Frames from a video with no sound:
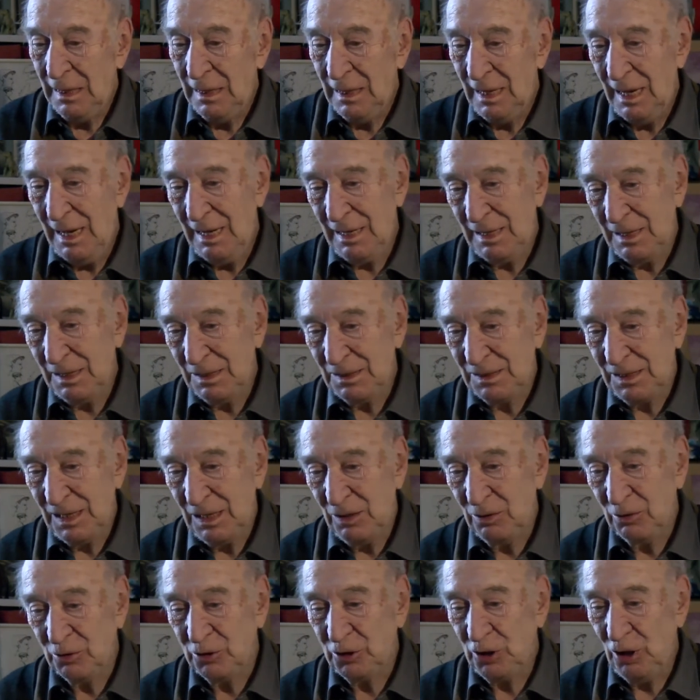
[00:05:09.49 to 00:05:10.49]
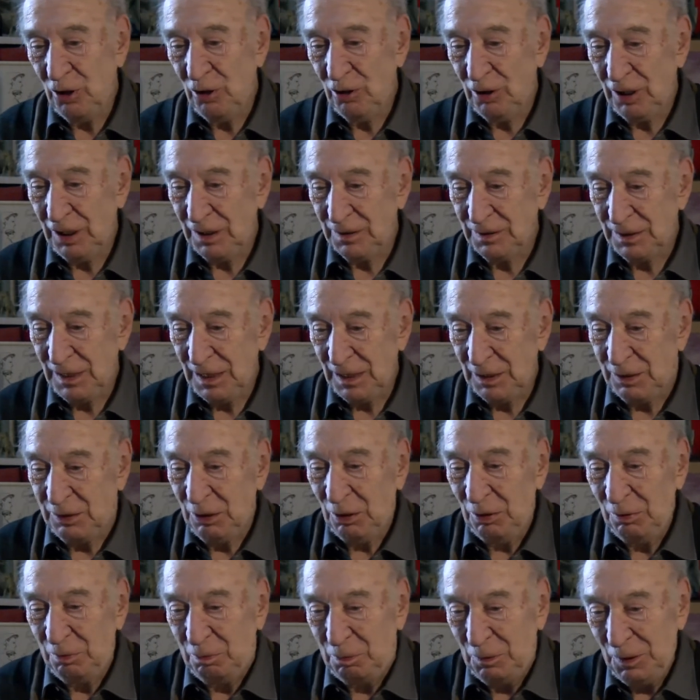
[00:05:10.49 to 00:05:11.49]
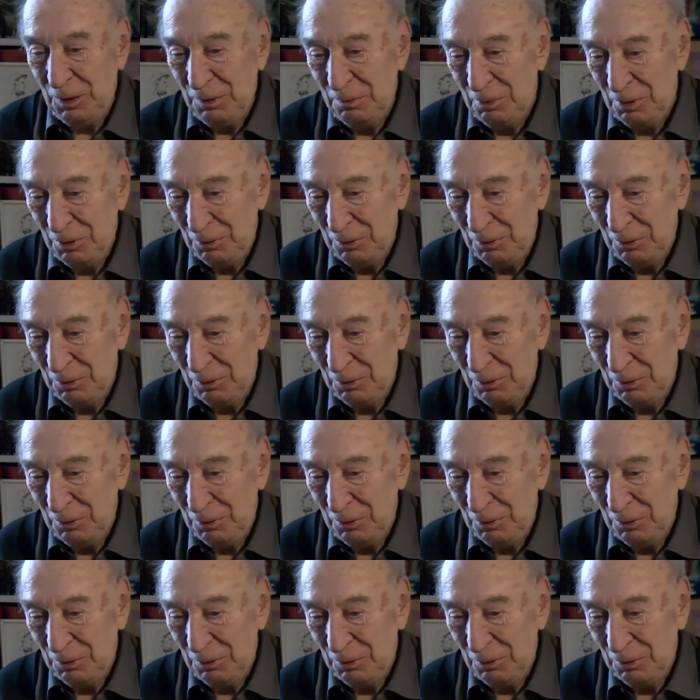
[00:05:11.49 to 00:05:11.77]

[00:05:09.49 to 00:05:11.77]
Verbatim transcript: anche se lo shock è stato primo,